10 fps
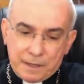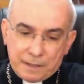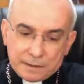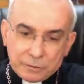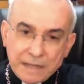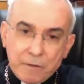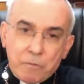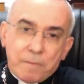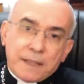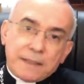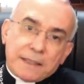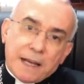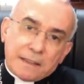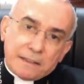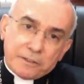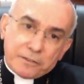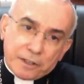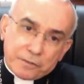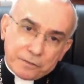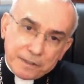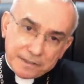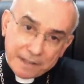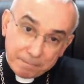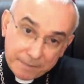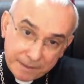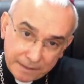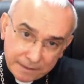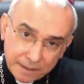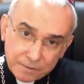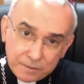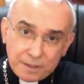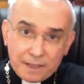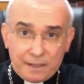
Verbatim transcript: Então, na humanidade de Jesus habita agora,